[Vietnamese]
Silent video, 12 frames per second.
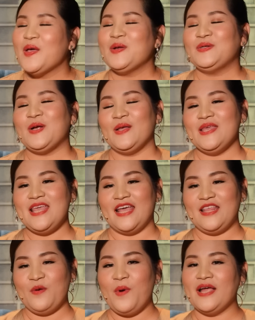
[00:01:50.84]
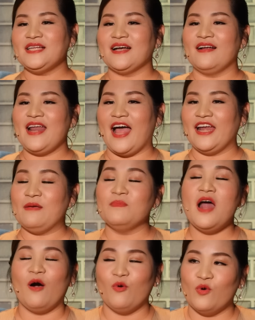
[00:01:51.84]
vâng. Rồi như vậy thì quay trở lại
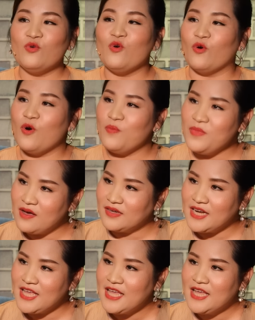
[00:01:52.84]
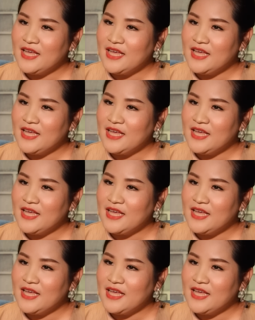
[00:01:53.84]
điểm đầu của cuộc hôn nhân đi.